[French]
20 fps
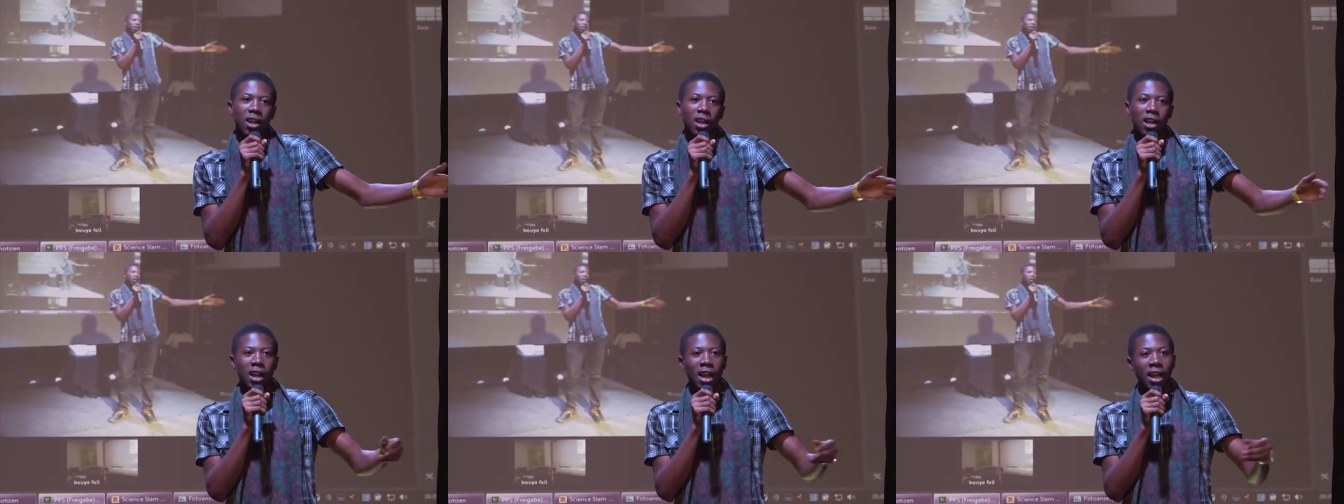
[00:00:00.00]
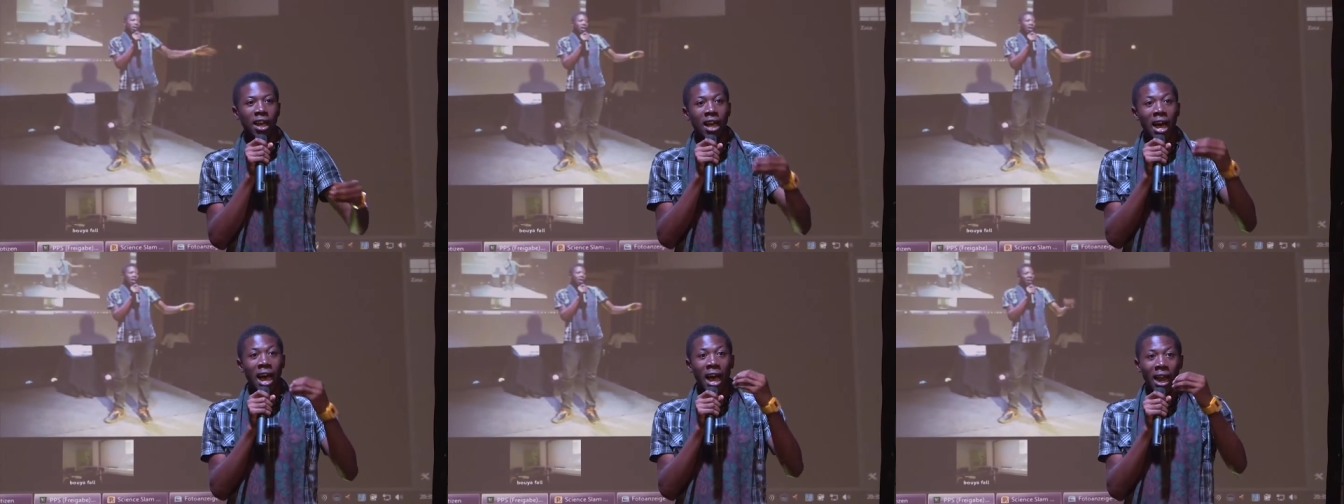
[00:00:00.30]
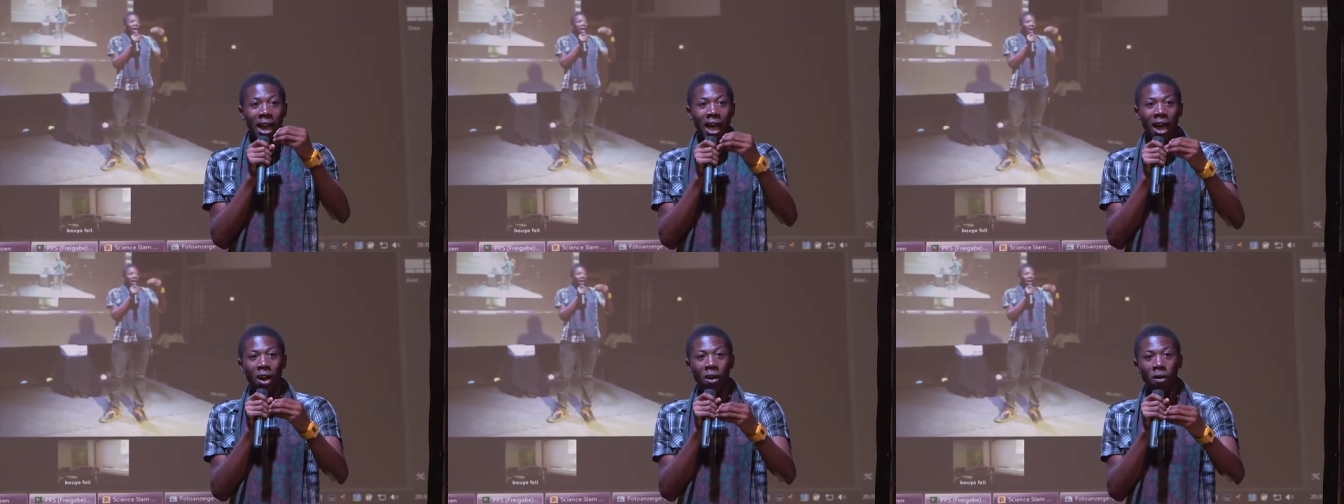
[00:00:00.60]
Les gars
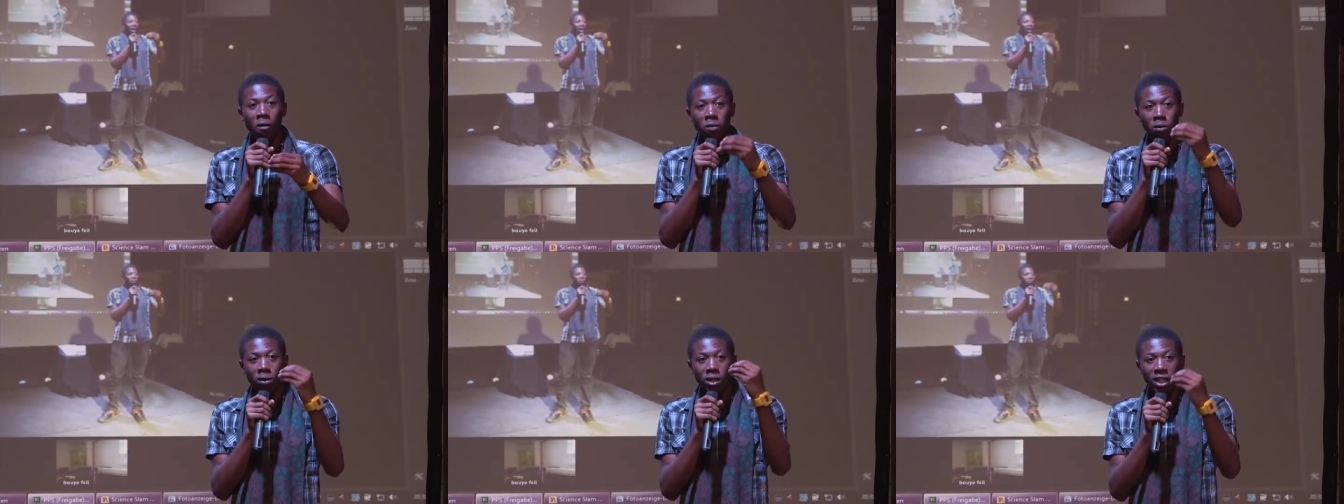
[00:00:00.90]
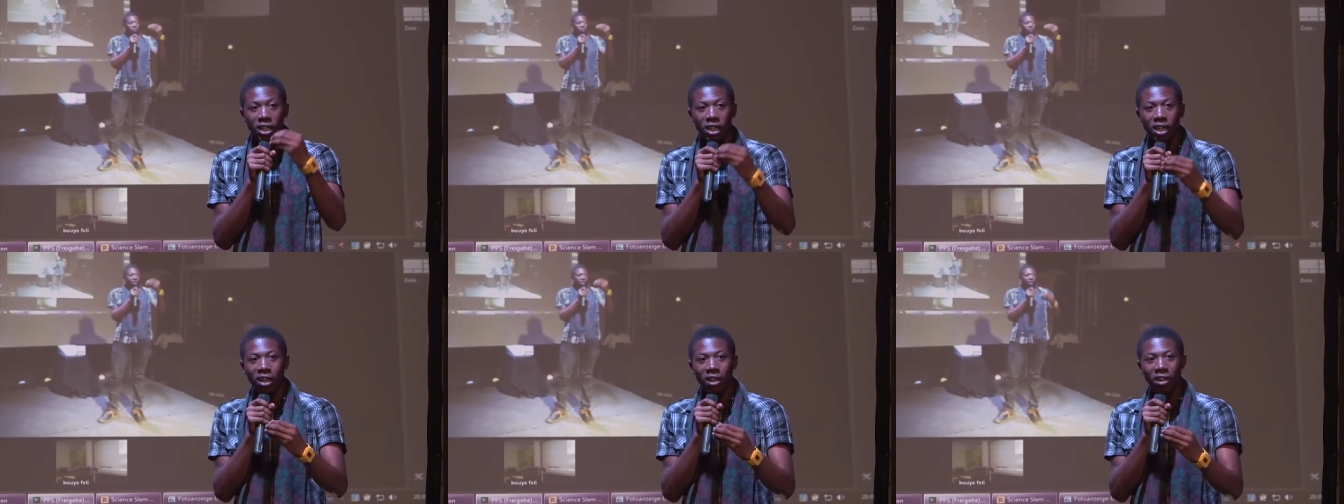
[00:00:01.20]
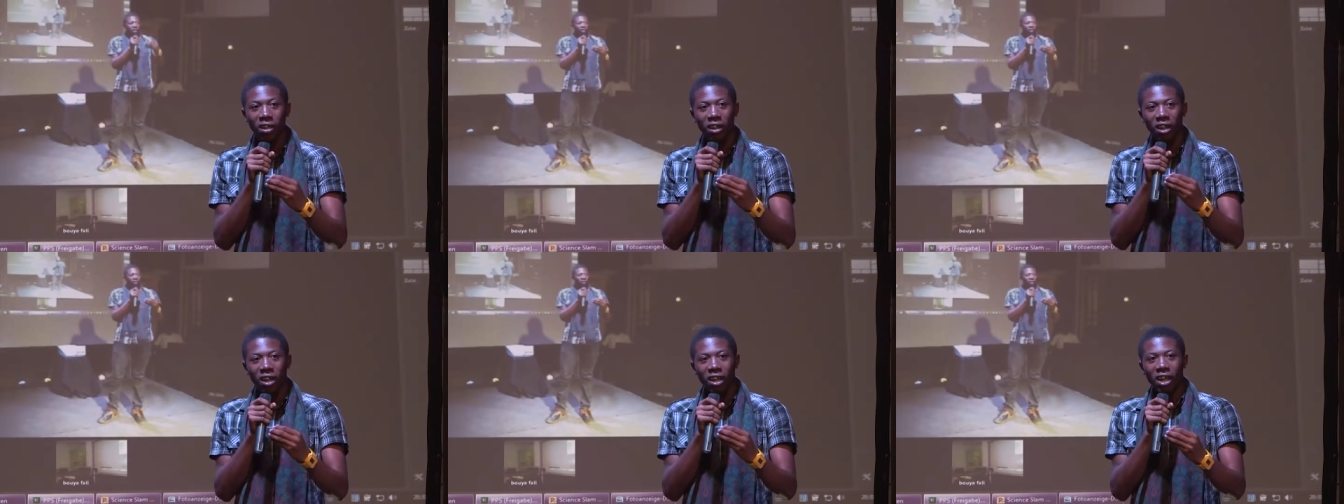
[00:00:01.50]
là, on vous dit
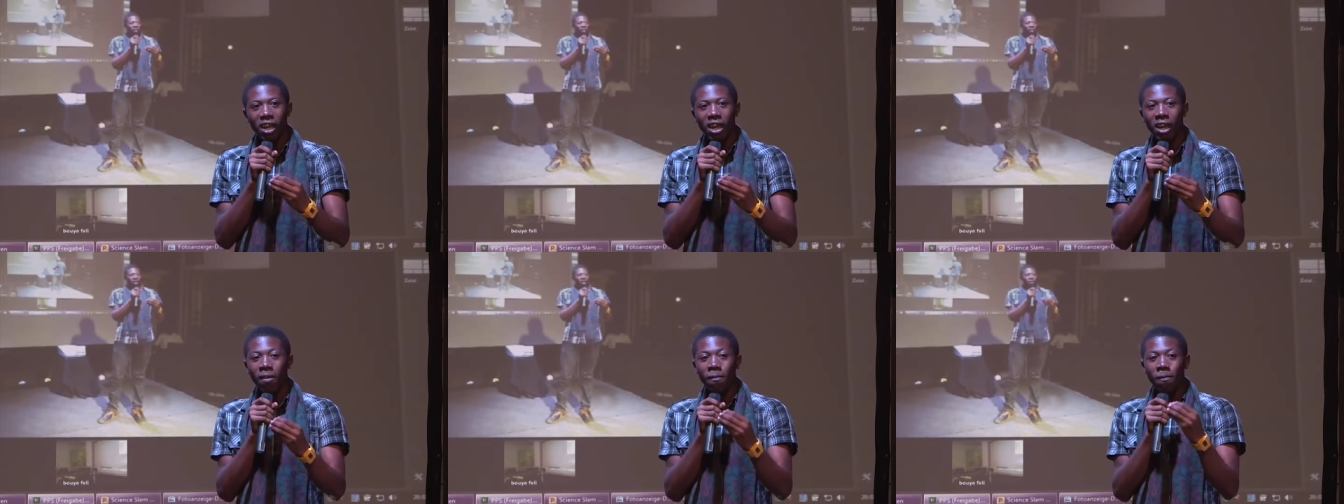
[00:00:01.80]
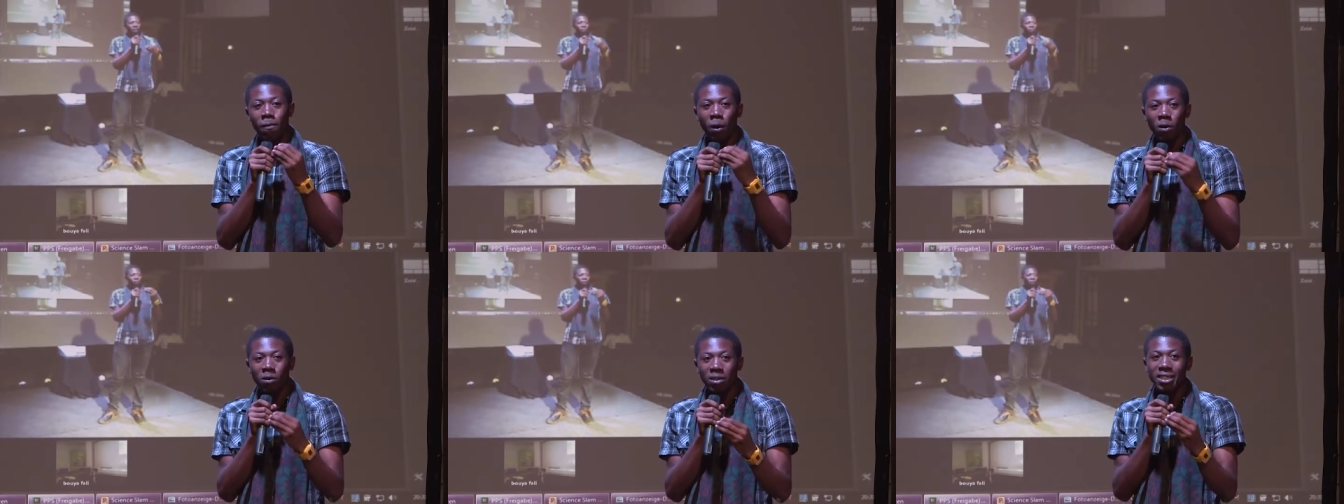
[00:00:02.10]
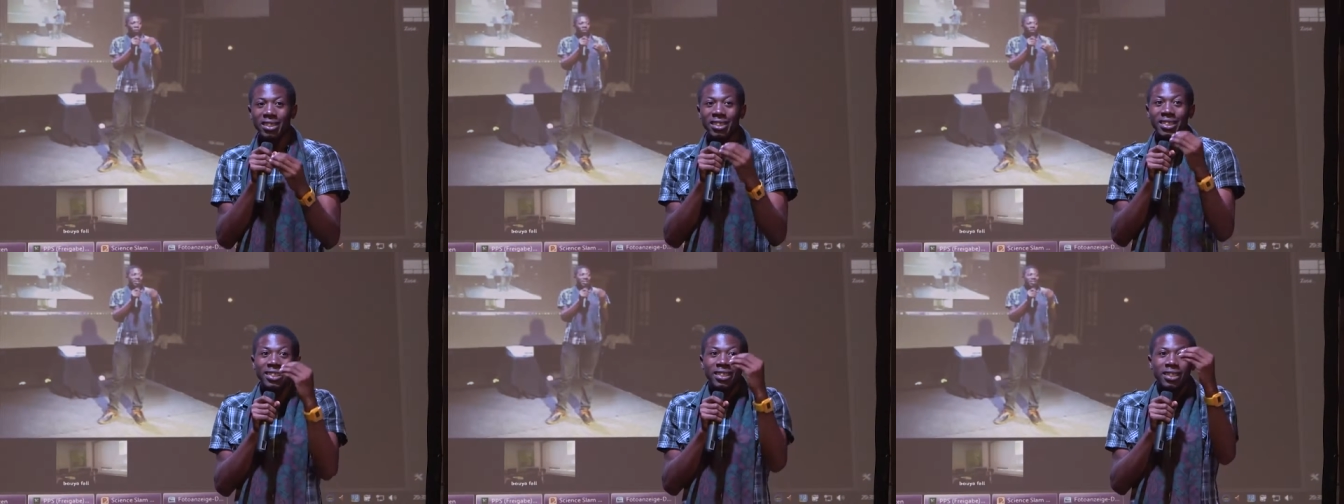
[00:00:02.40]
qu'ils font
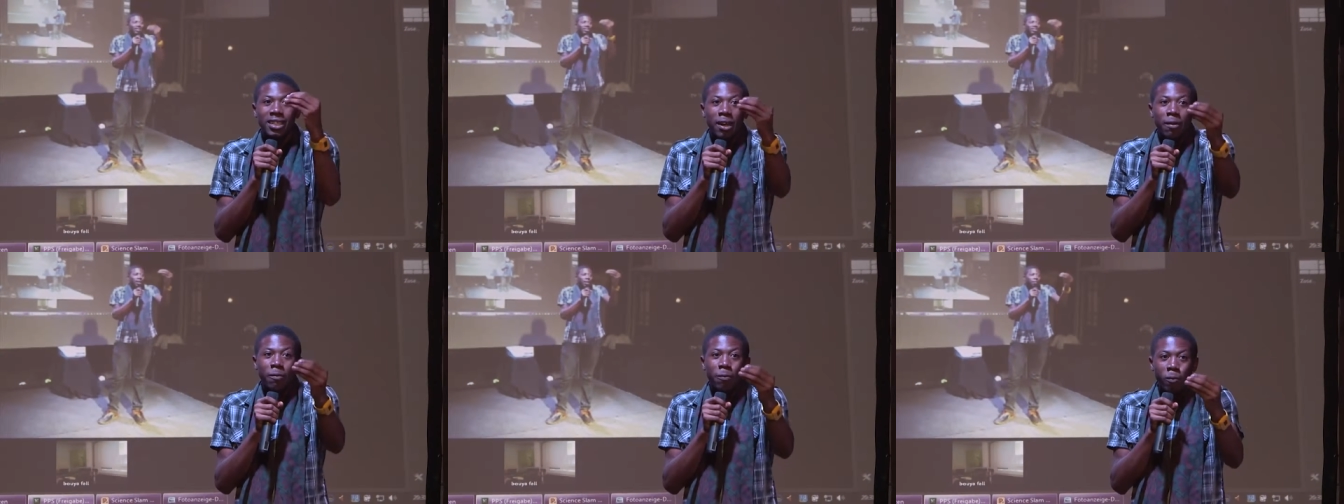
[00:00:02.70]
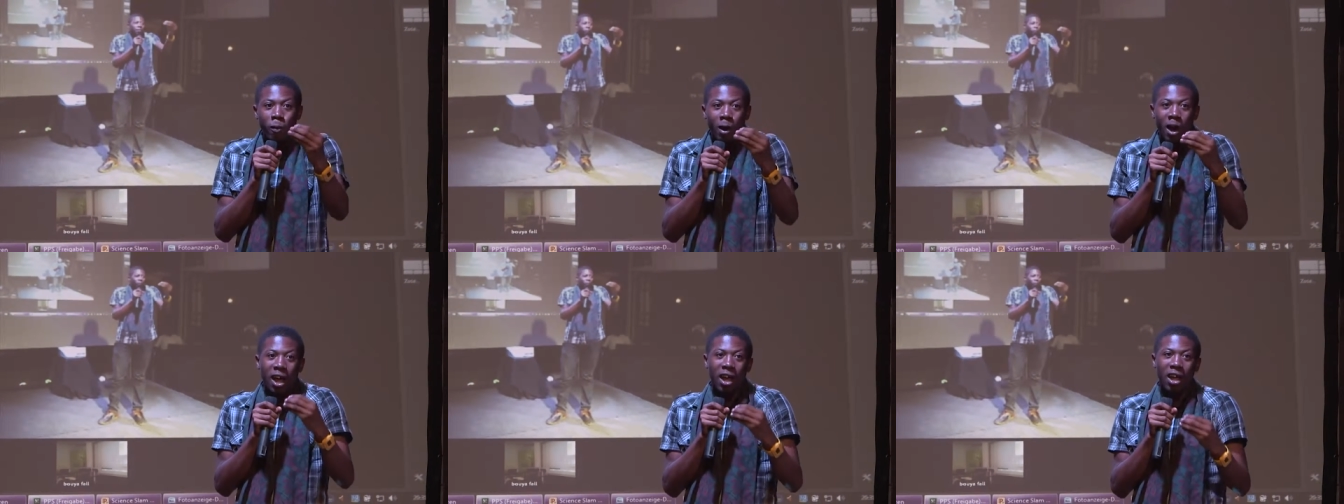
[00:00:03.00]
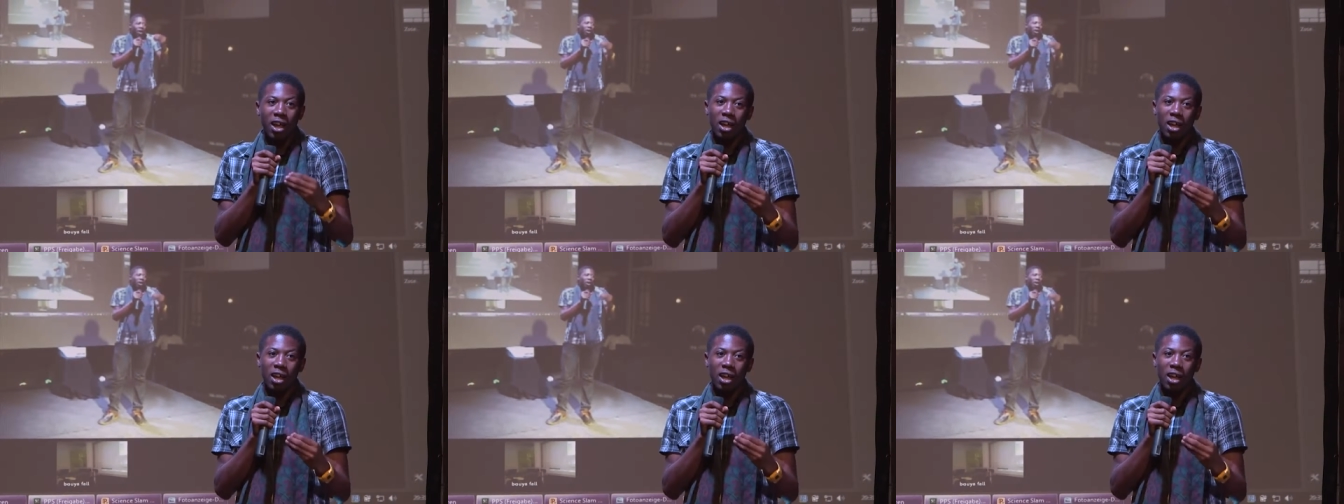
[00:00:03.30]
17 fois